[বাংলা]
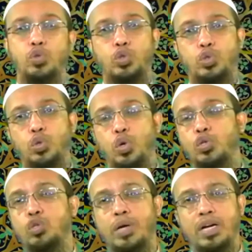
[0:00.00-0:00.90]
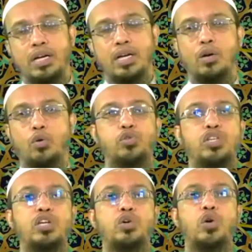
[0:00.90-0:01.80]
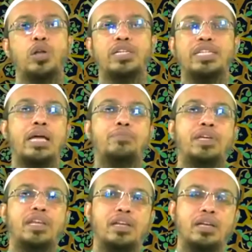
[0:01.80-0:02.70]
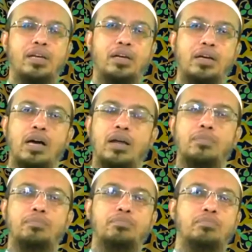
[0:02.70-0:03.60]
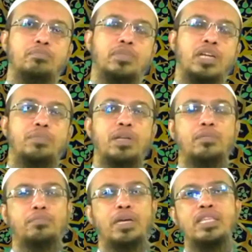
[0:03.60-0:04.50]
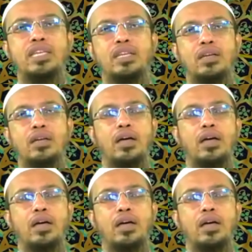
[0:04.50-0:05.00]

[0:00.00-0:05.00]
দুষ্ট অথবা উশৃঙ্খল টাইপের খারাপ টাইপের মেয়েদের